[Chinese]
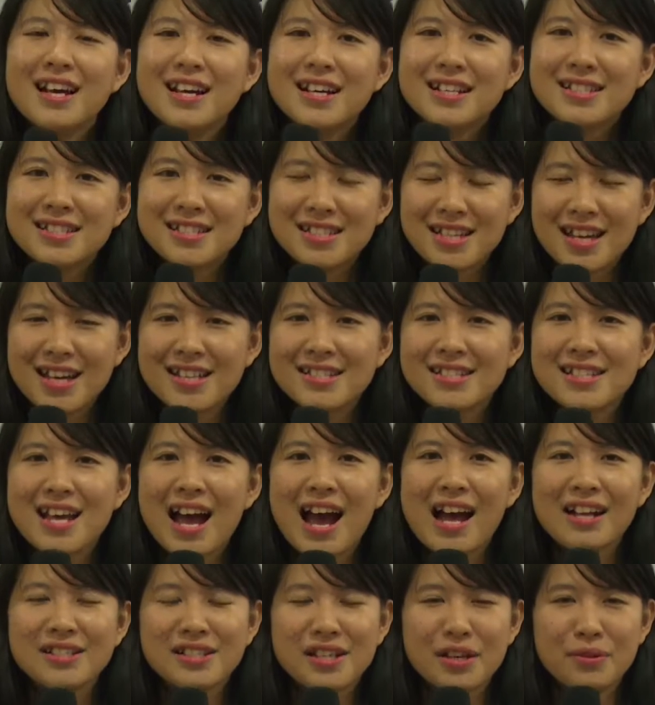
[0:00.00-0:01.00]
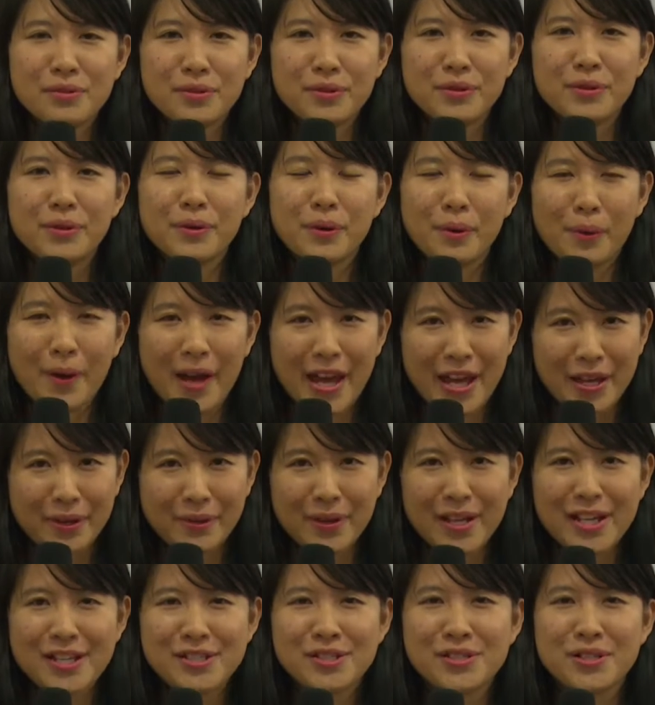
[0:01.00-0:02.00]
卸下政务，回
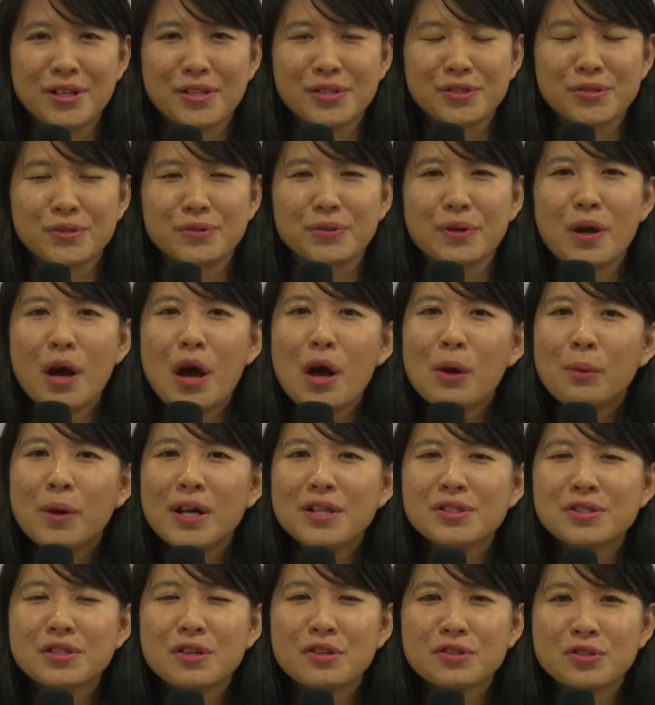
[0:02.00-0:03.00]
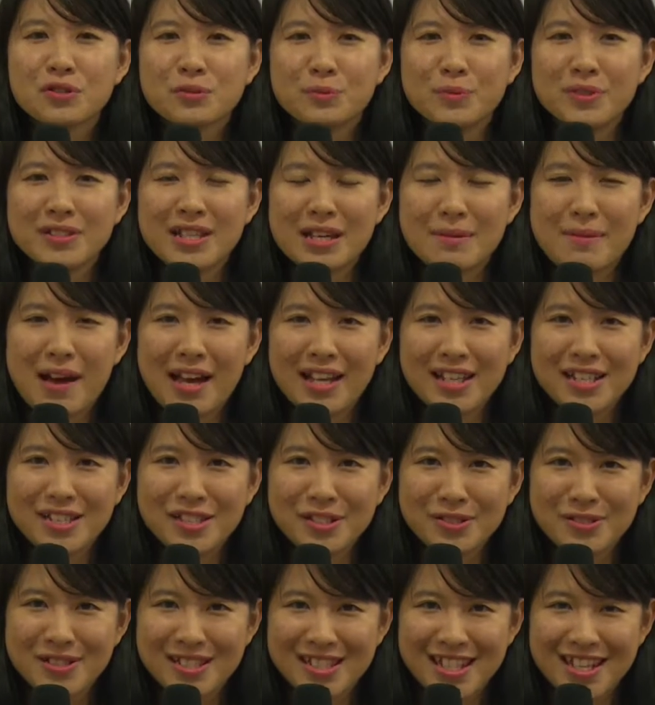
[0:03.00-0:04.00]
归学术，万众瞩目的马英
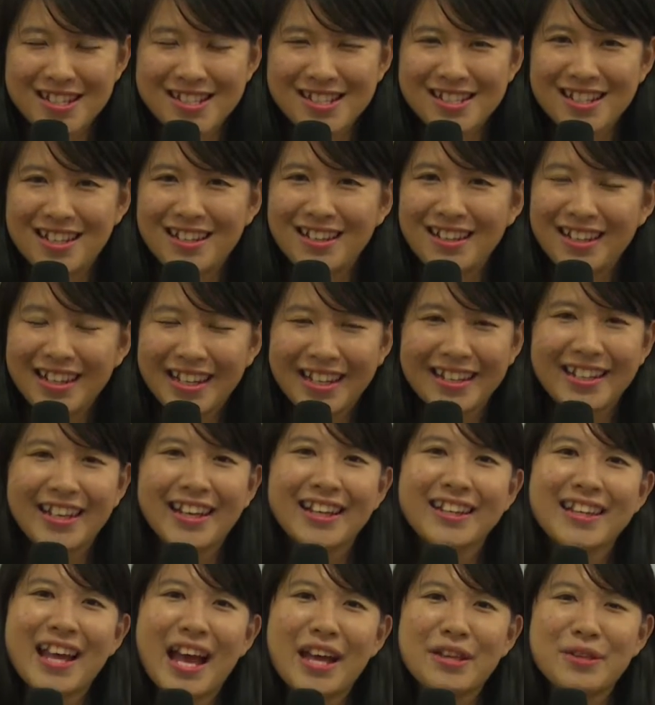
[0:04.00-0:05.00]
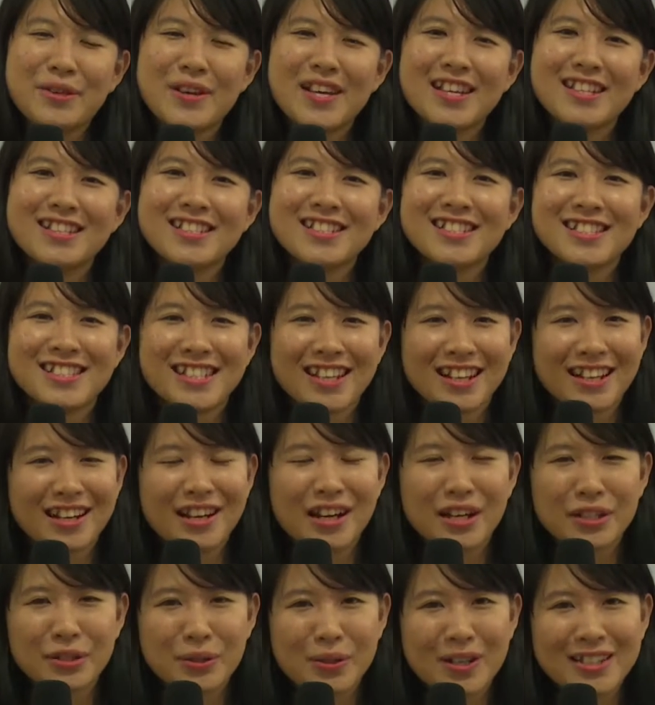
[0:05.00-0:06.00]
九先生莅临南院，吸引
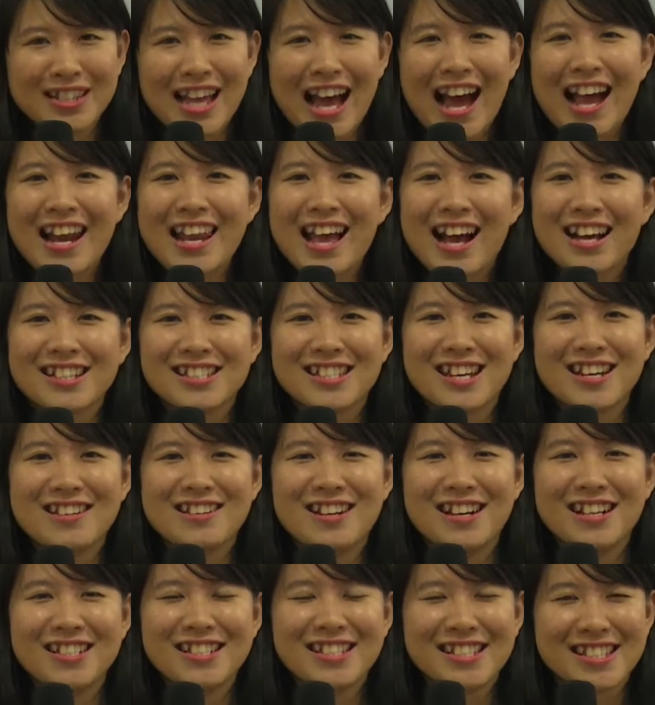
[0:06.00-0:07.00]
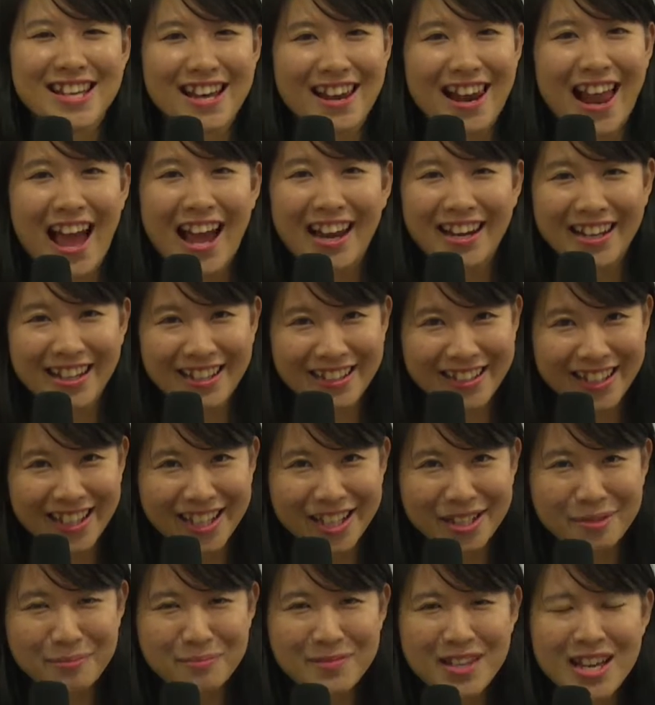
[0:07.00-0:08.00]
了多达两千人前来聆
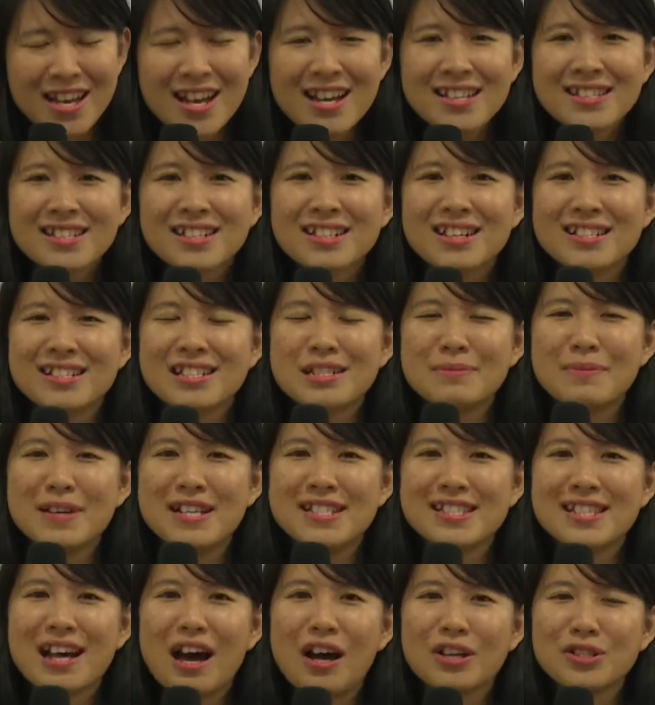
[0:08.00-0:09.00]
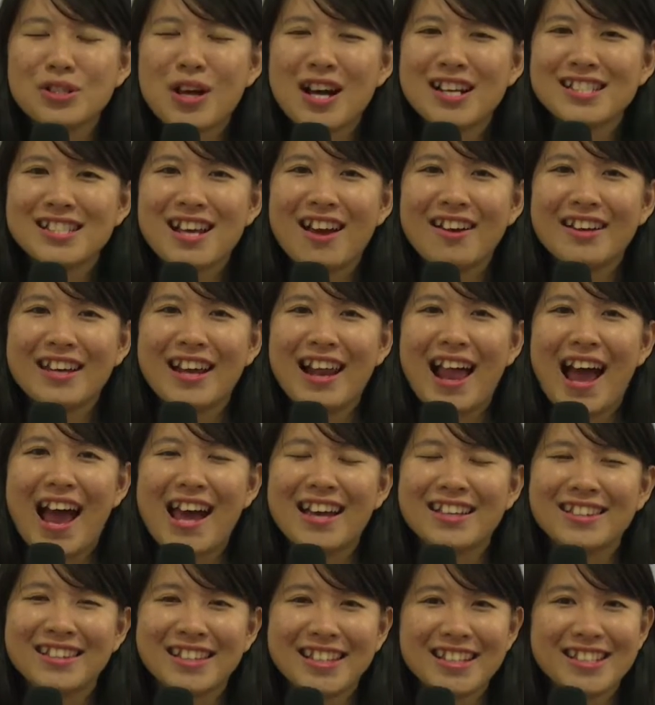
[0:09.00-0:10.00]
听。这可是本校创校以
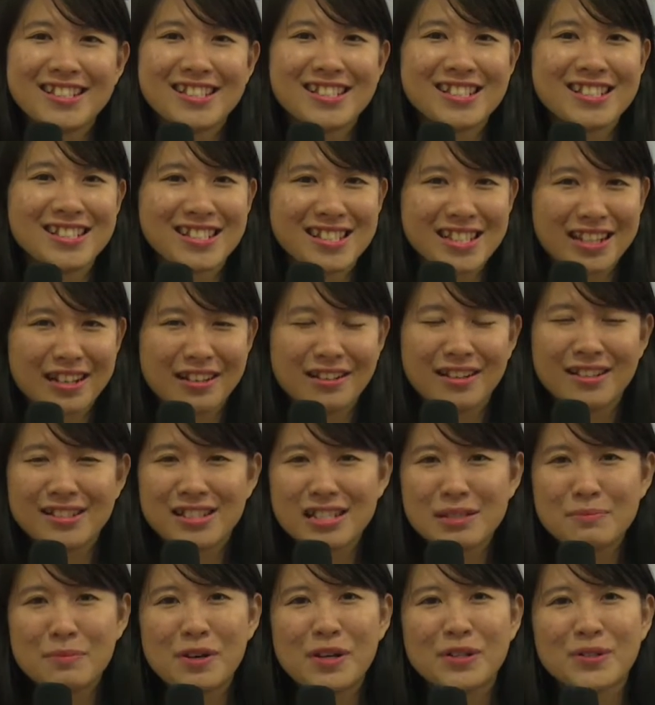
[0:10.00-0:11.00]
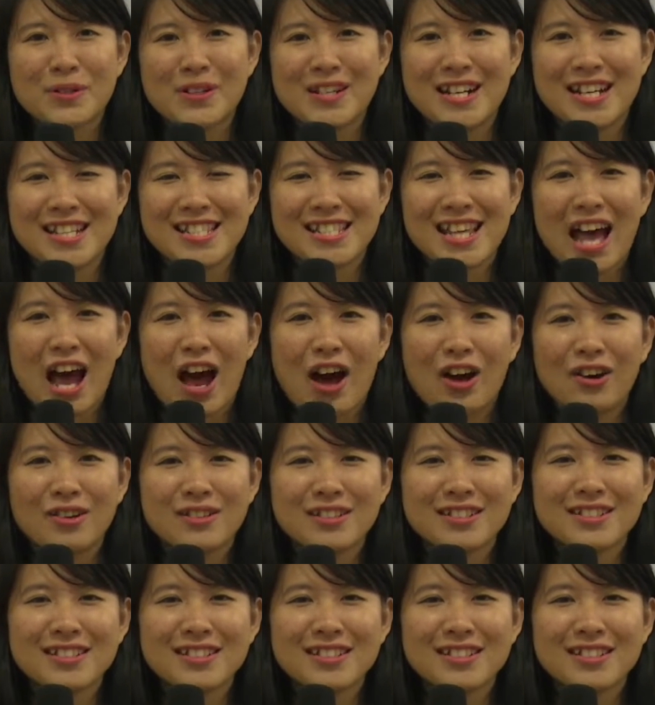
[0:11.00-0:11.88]
来第一次吸引了这么多人潮。